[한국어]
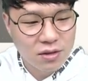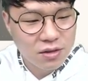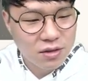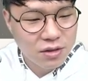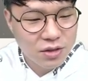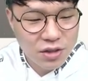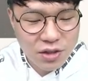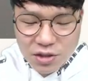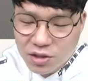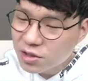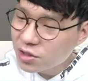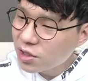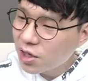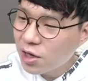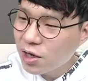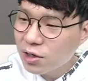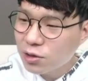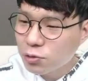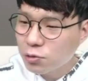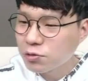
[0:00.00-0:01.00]

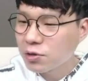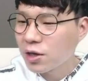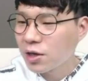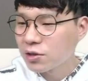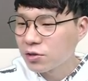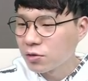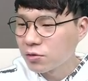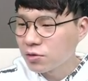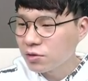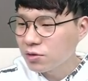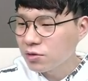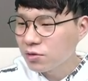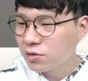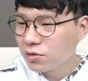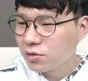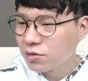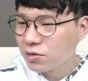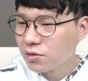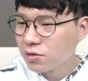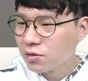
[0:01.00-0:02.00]
실제 조사에서는
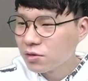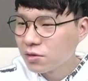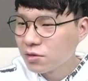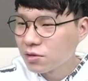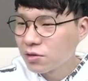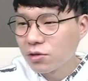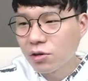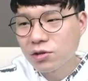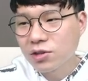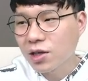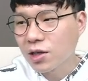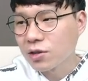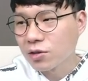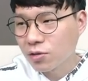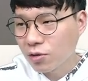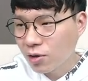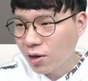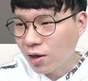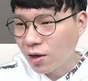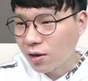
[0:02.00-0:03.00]
그렇지
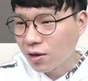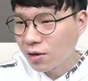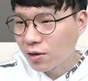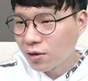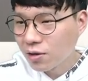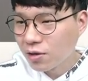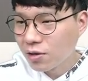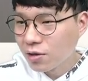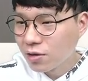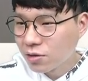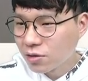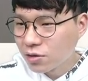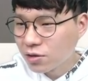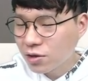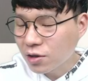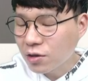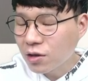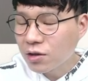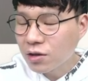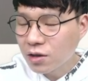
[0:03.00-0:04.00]
않더라. 그
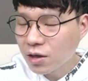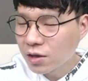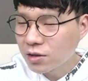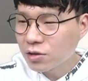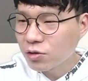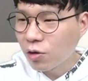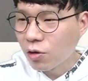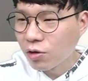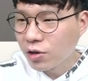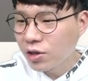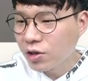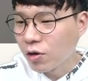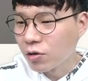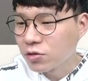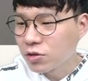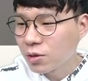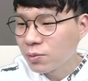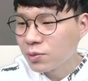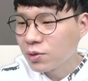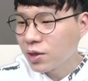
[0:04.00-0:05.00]
상관관계는 거의
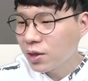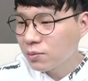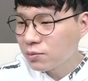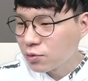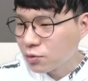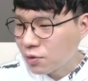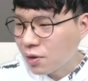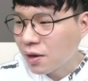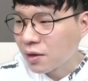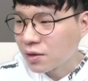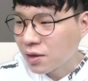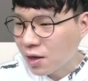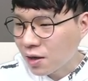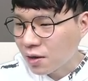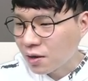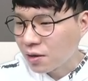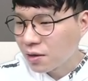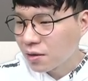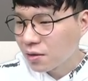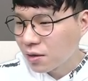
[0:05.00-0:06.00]
0.1에
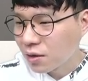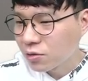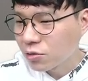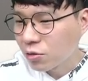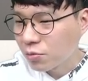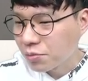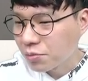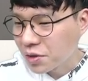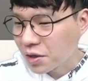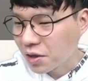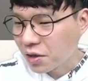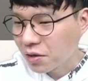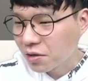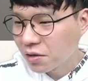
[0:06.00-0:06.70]
불과하다라는 겁니다.